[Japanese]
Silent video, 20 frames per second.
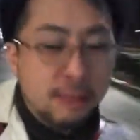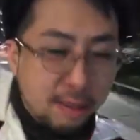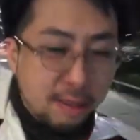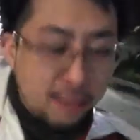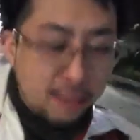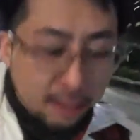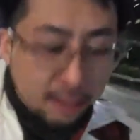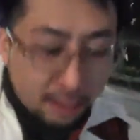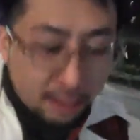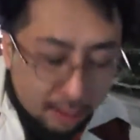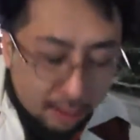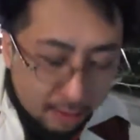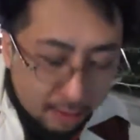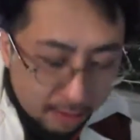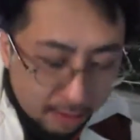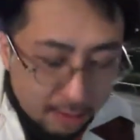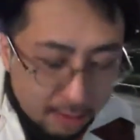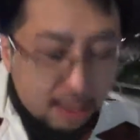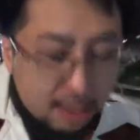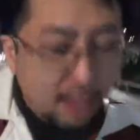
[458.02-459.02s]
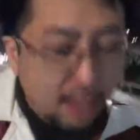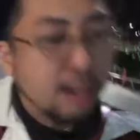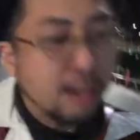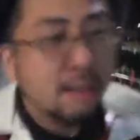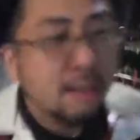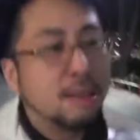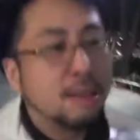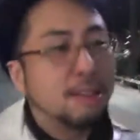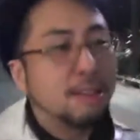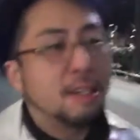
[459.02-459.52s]
ツイッター拡散していただい
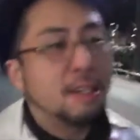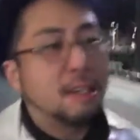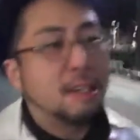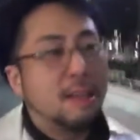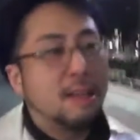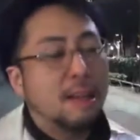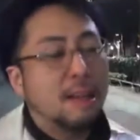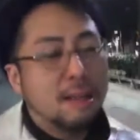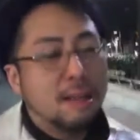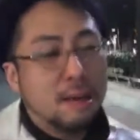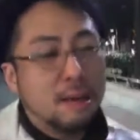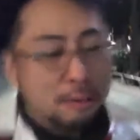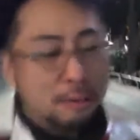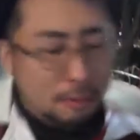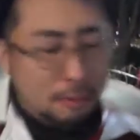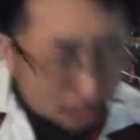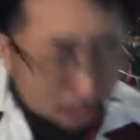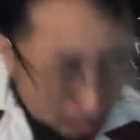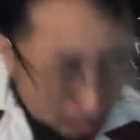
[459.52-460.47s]
て、ほんと多くの人に出